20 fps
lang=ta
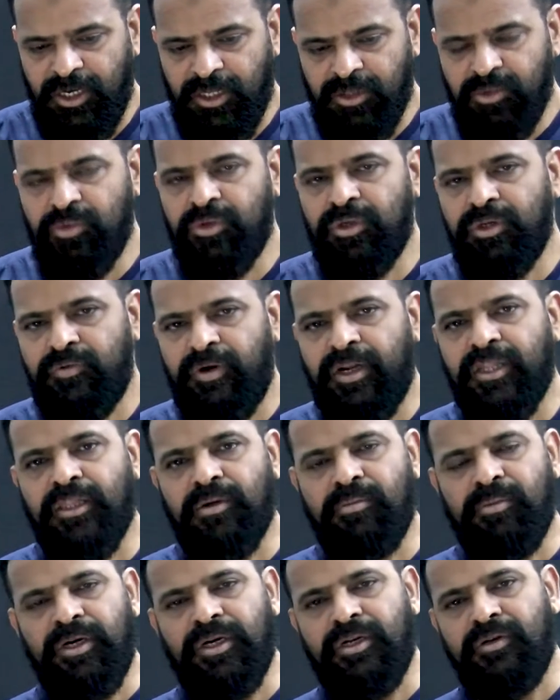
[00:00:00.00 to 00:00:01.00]
அது ஒரு
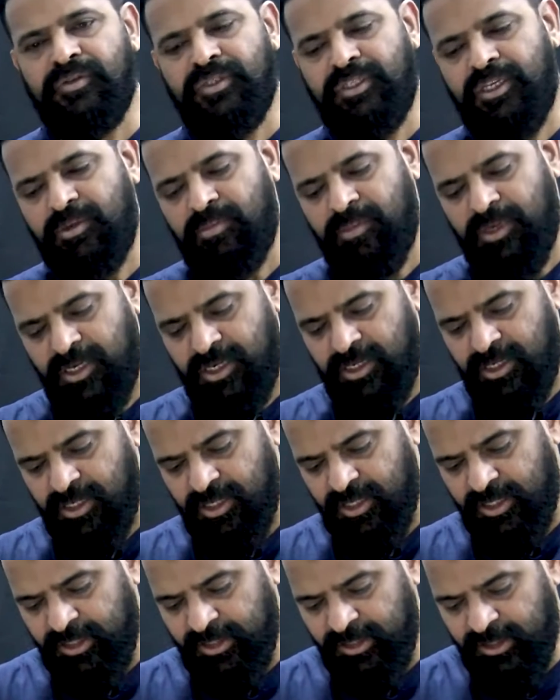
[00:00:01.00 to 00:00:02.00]
வருத்தமான விஷயமாக
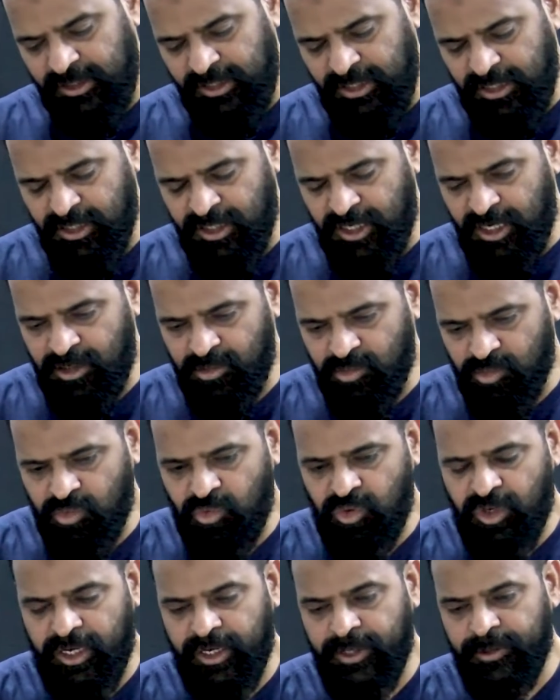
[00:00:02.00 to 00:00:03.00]
இருக்குது இருந்தாலும்
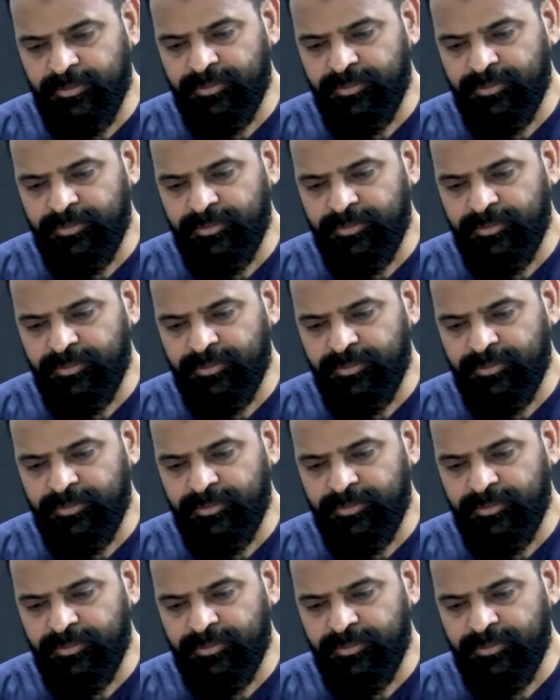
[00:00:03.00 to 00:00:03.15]
கூட